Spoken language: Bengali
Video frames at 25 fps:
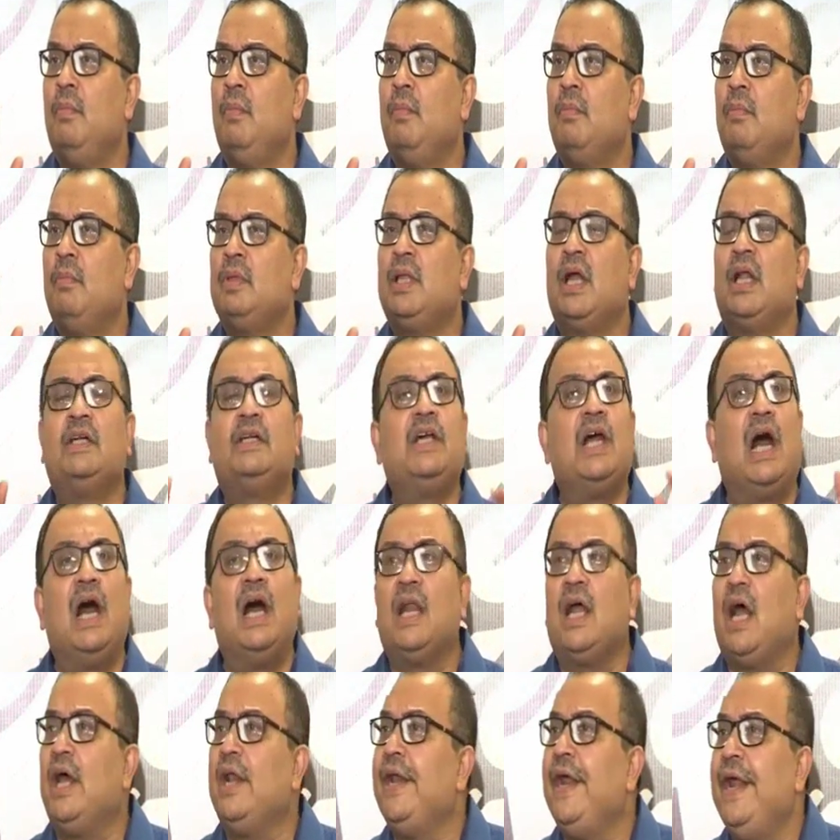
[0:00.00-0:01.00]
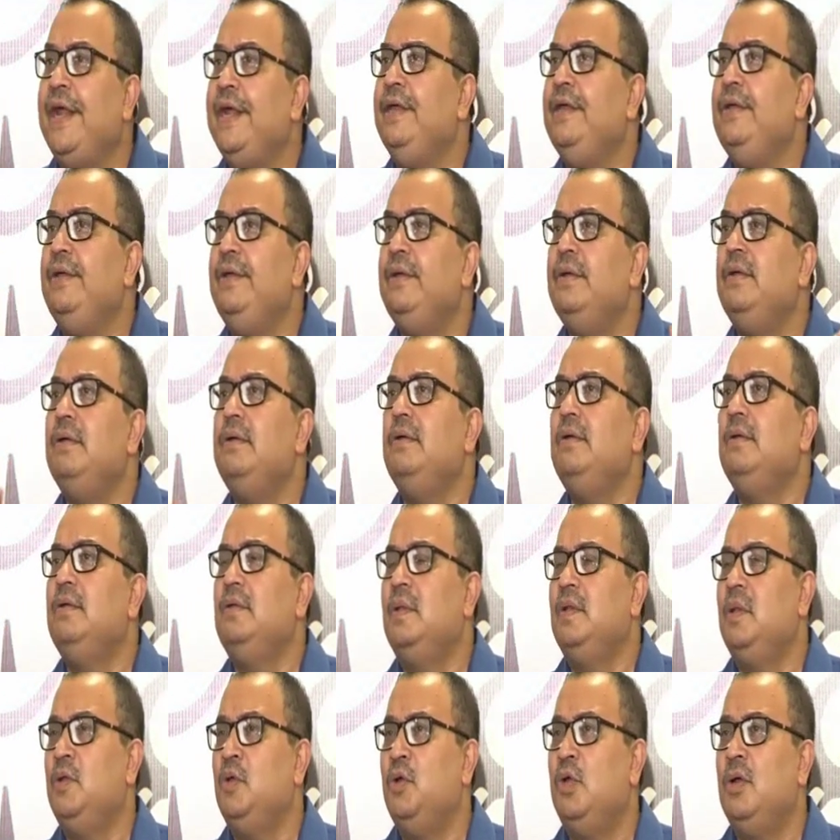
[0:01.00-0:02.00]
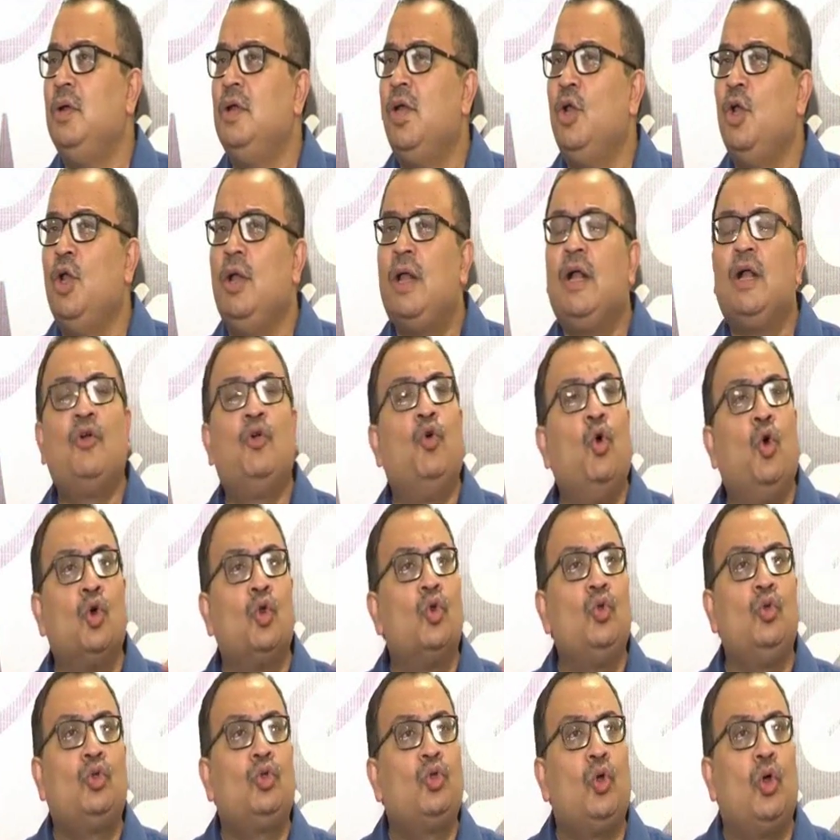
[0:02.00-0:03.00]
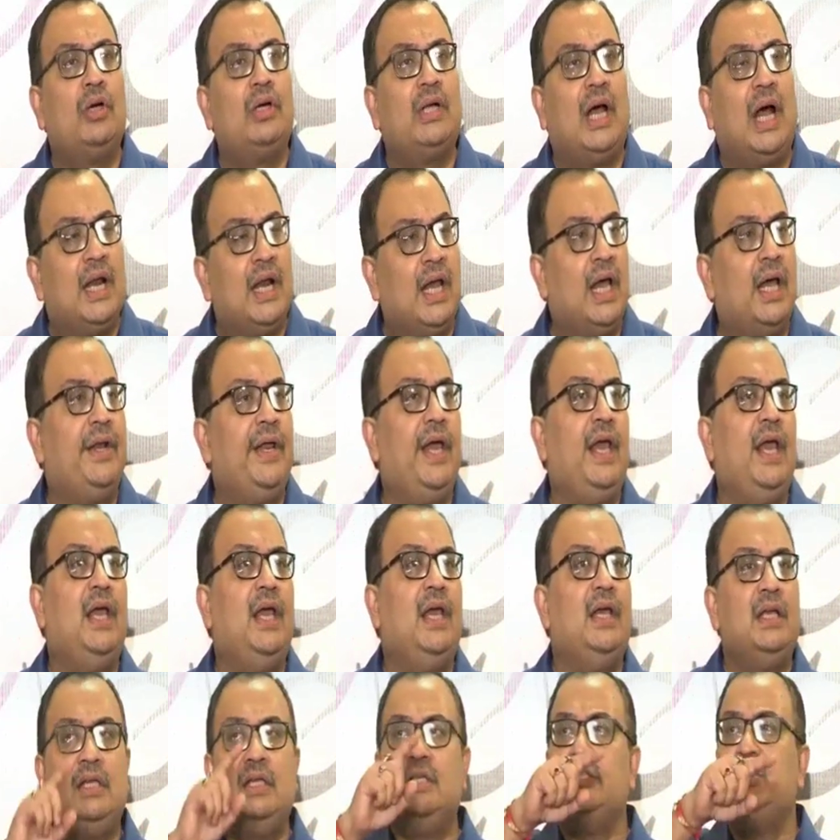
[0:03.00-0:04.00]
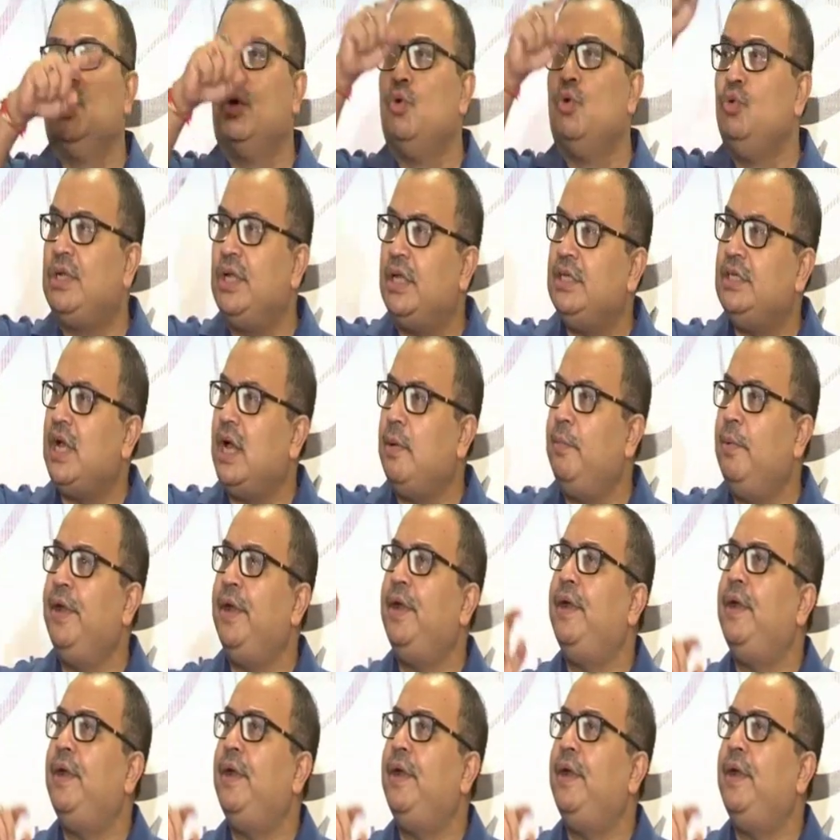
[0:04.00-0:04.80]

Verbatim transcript: তার ডানা নেই গরুর তো ডানা নেই যে উঠে যাবে